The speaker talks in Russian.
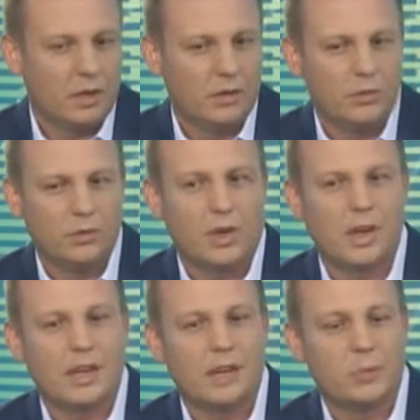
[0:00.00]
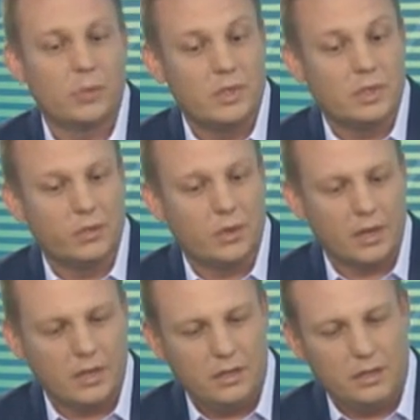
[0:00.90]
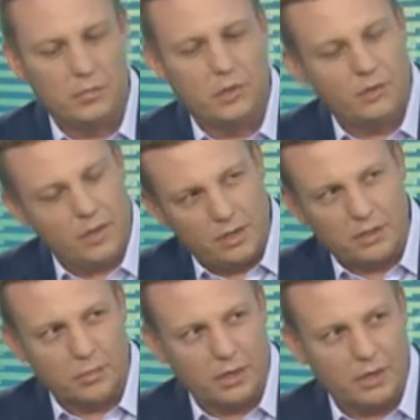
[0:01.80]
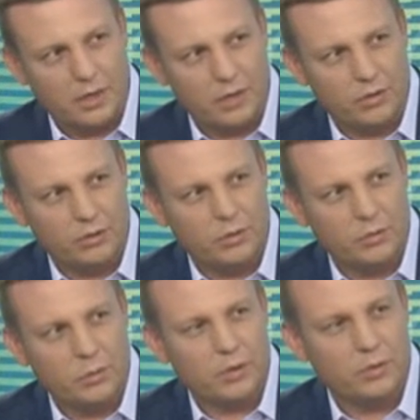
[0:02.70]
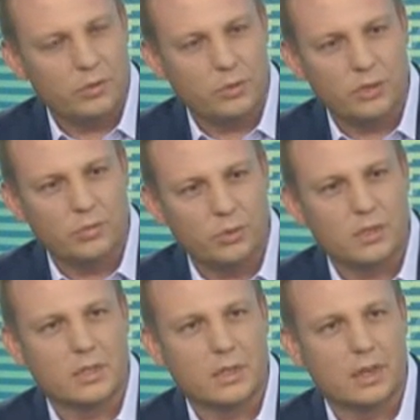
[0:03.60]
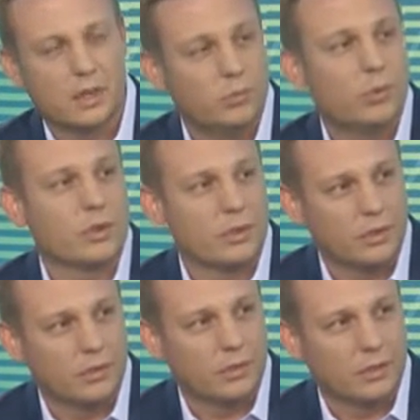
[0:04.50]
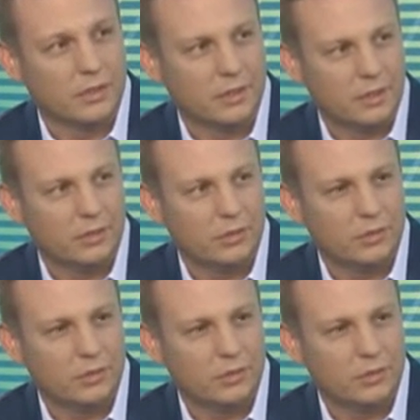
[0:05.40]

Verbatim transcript: Ну, а после того, как они предварительно поиграют, то есть мы проводим уже, можно сказать, отборочные турниры, да,